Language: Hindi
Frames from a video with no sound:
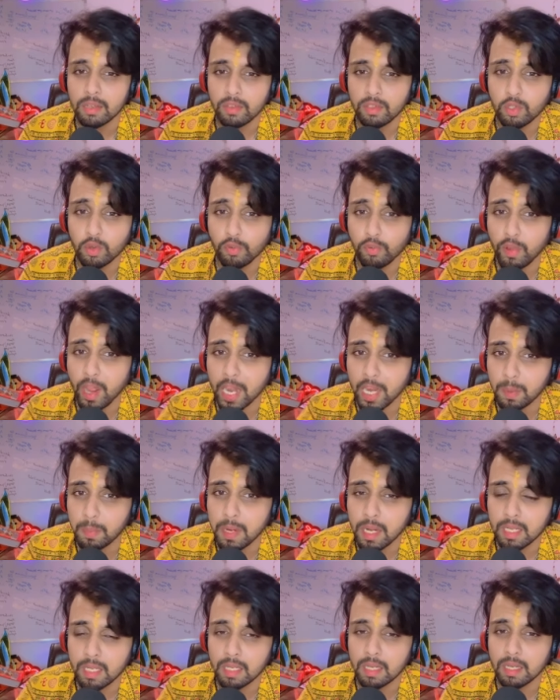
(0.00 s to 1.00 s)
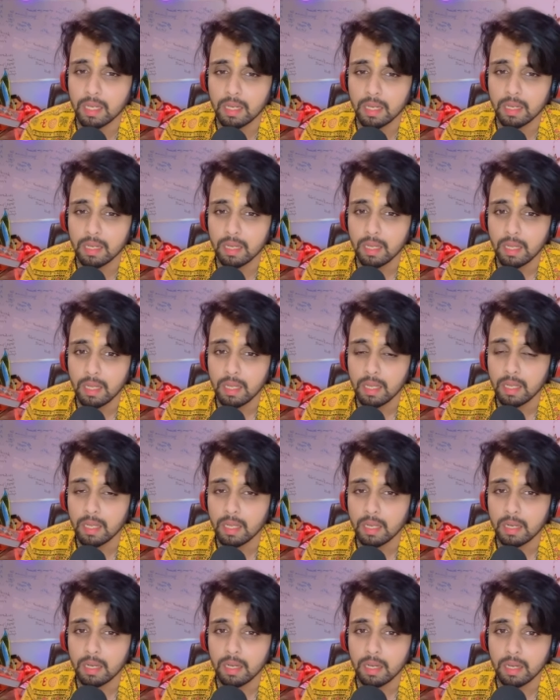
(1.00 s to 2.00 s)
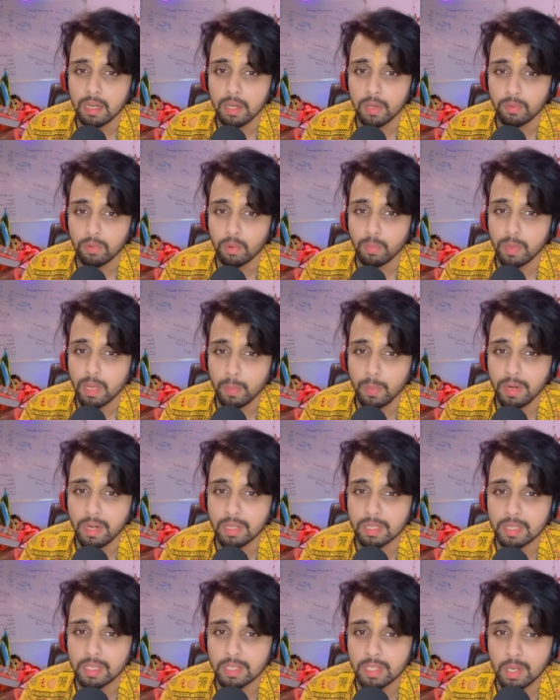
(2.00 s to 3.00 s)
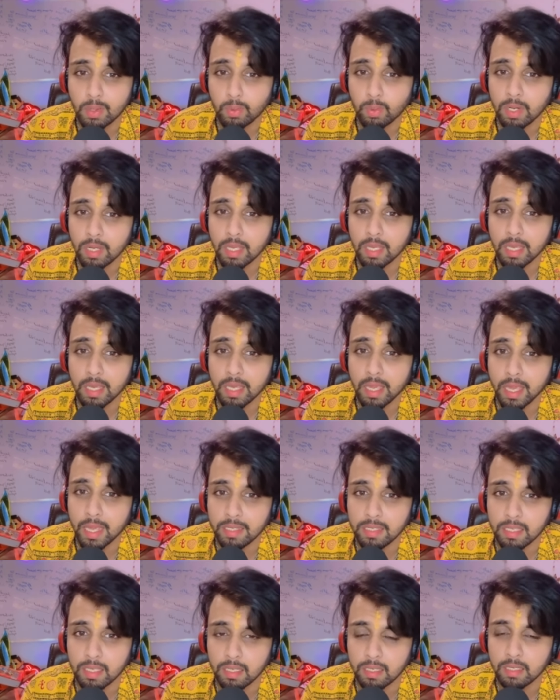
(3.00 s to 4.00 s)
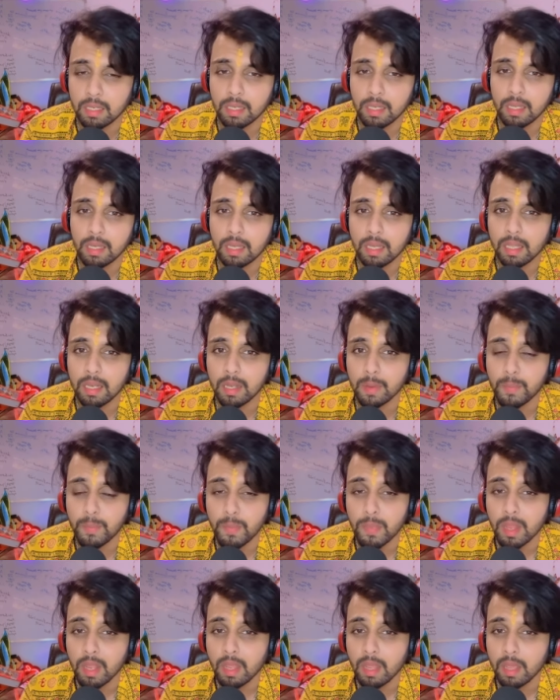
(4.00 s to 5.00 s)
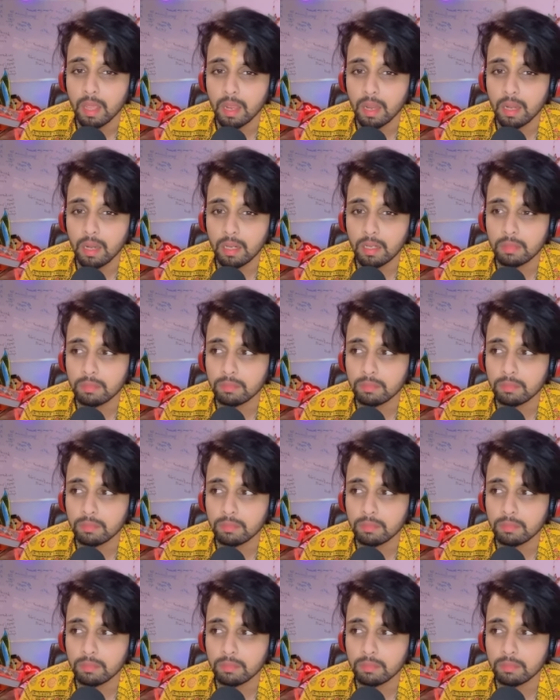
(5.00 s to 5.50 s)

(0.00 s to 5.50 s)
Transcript: जो फैक्ट बात है है ना एंड वो मैं अभी डिस्कस करूँगा कि कैसे है ना एंड